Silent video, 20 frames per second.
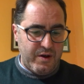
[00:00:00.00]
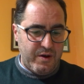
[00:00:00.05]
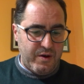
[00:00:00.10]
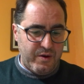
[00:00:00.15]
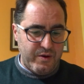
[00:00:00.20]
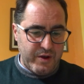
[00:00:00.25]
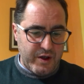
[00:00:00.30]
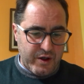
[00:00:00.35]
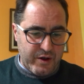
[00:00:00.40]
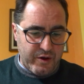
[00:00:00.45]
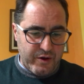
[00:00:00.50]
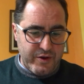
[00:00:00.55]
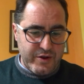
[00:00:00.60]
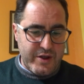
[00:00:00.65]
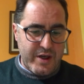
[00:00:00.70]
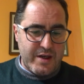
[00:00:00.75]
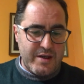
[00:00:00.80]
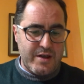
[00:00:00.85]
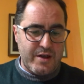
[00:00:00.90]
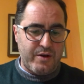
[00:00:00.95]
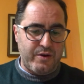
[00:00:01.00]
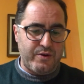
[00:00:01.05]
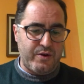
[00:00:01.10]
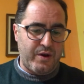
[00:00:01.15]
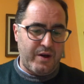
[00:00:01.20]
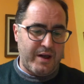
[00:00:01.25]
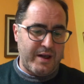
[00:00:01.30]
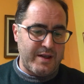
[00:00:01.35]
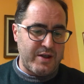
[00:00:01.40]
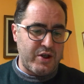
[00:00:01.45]
Ogni cosa, secondo
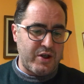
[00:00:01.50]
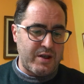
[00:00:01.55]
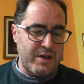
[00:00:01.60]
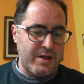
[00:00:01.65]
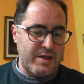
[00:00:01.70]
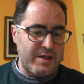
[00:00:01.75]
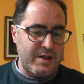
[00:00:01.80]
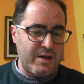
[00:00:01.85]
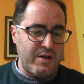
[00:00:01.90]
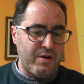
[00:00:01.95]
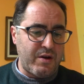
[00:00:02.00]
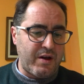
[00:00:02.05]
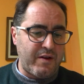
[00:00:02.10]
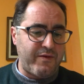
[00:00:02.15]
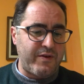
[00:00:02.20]
la legge del Signore,